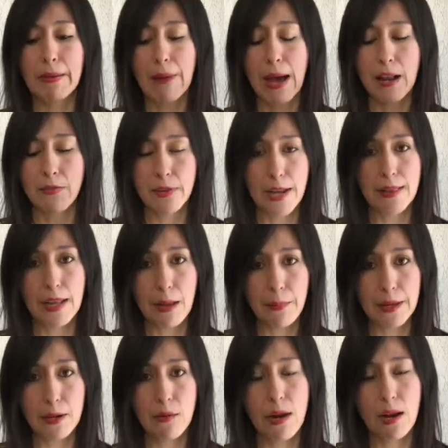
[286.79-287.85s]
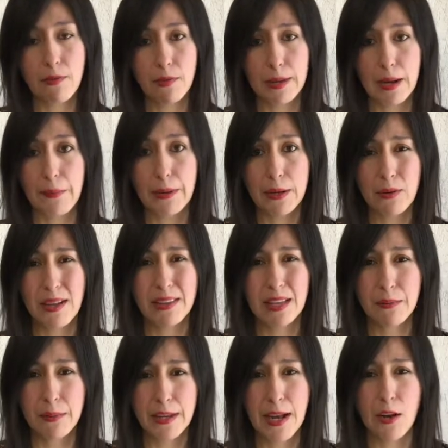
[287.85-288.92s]
Al final de la película, la, película
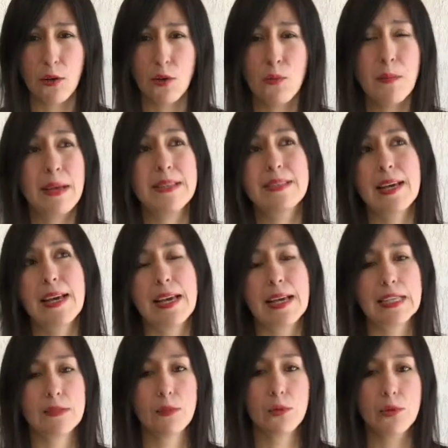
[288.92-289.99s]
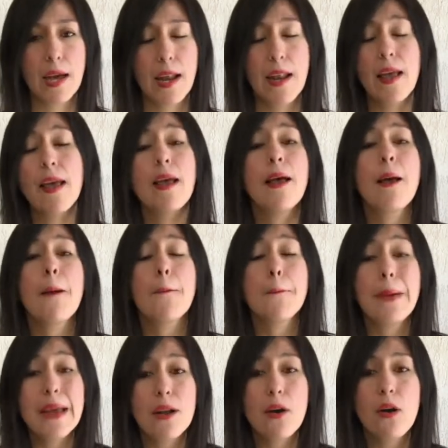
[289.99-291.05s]
termina con un mensaje que es brutal,
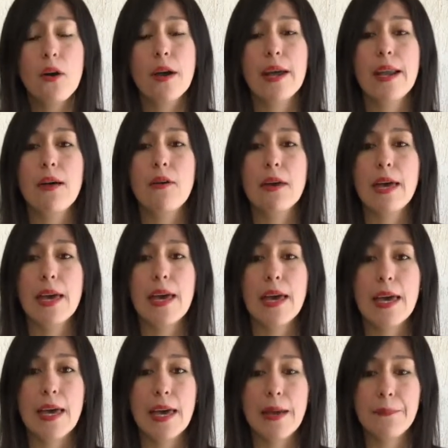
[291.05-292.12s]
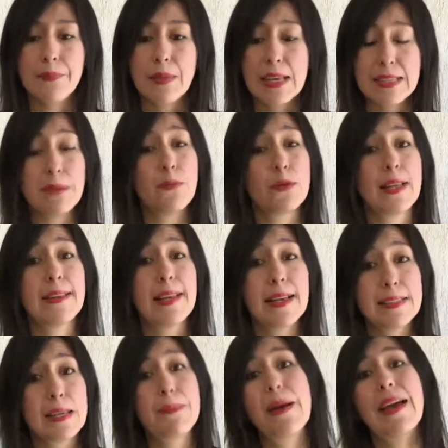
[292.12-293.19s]
pero creo que es importante
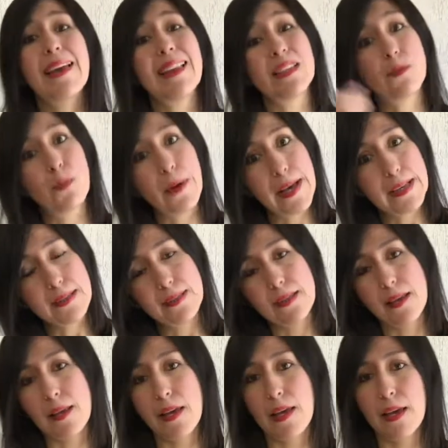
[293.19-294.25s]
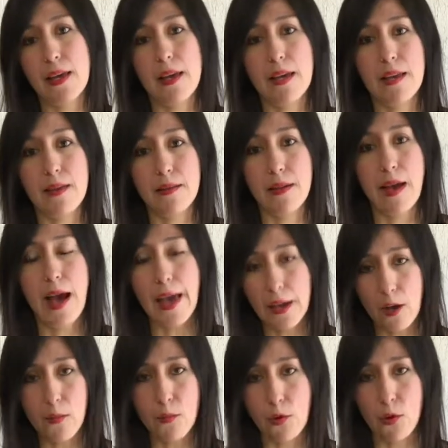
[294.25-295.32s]
que sepan que después eh, hay
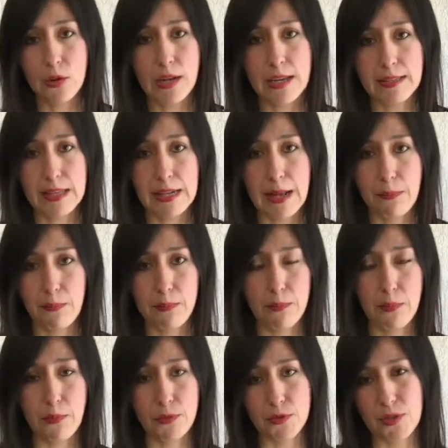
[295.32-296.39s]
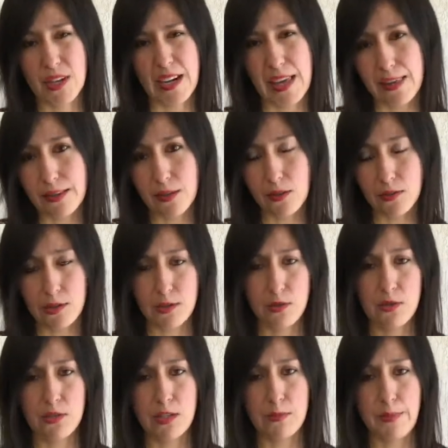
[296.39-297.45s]
como otra escena post créditos,
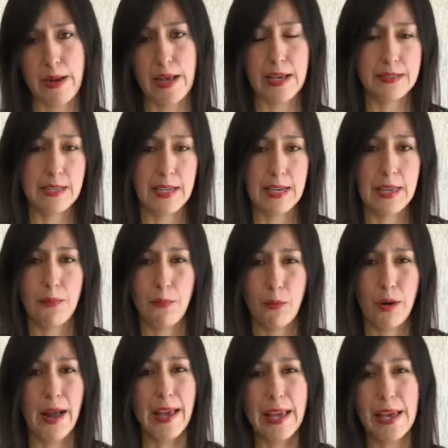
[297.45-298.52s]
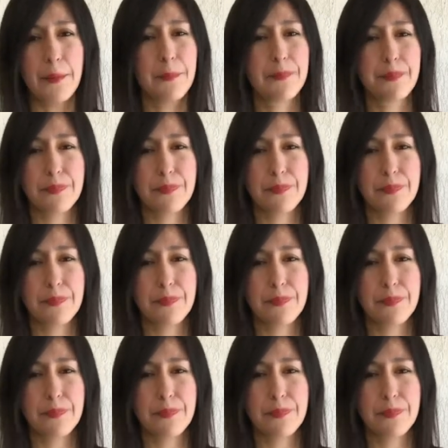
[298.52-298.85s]
entonces para que se queden por ahí,